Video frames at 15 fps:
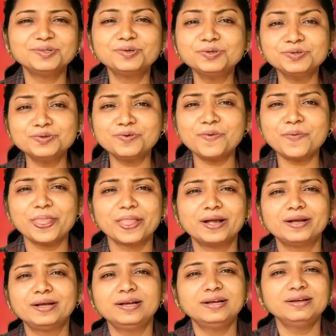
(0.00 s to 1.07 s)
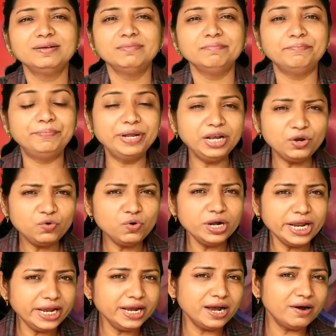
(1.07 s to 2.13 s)
दोस्तों
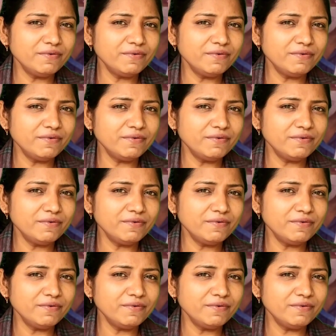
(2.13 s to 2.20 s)
बिल्कुल नहीं